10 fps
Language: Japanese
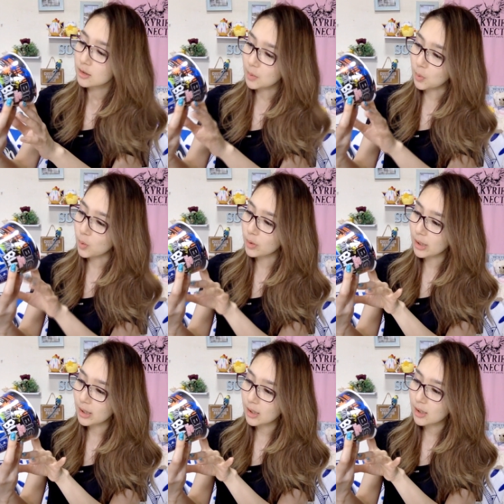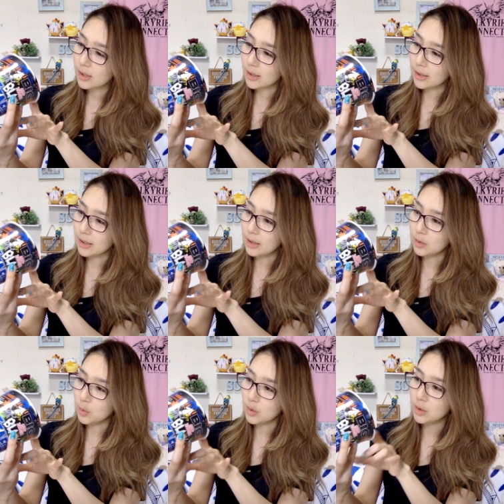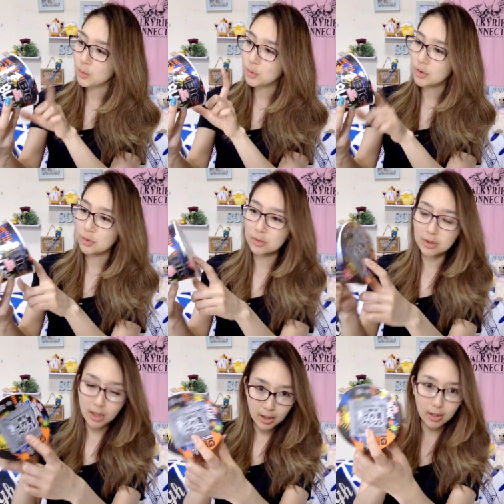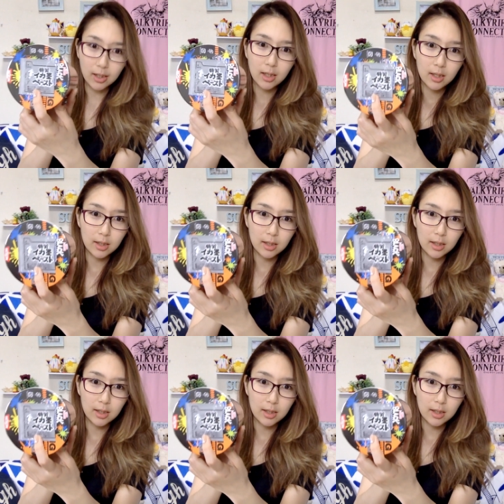多分これが、えっ、ー、と、入れることによって、